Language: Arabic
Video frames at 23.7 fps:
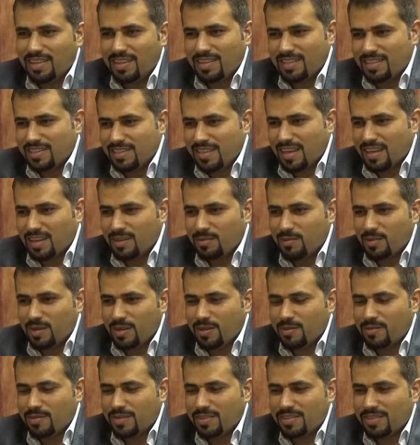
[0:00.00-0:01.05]
كنت ساكن
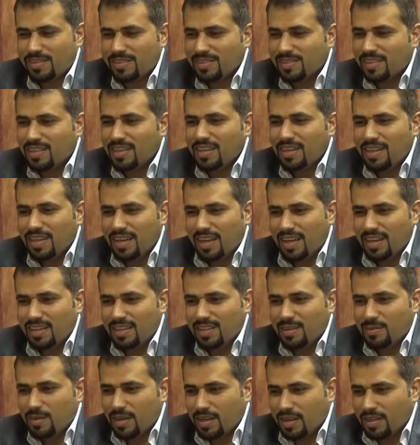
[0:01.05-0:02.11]
بحمص حد
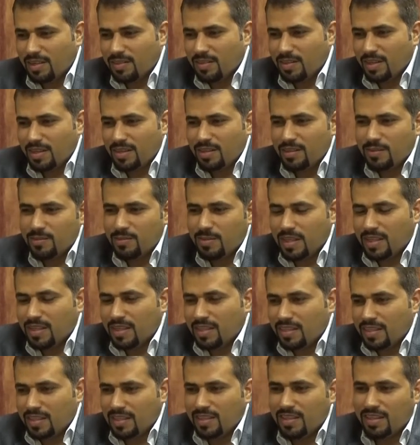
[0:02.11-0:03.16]
البكالوريا
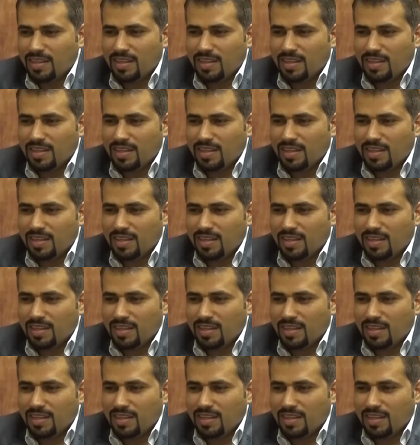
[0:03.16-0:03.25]
وبعدين